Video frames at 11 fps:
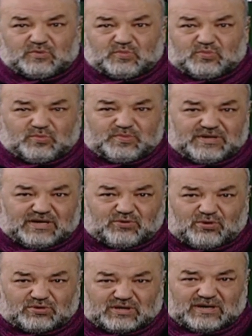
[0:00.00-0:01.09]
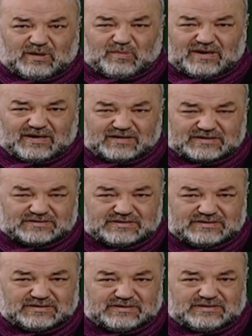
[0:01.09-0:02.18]
Bu bire dört anlamına gelir.
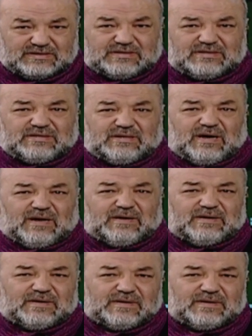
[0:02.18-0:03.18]
Yani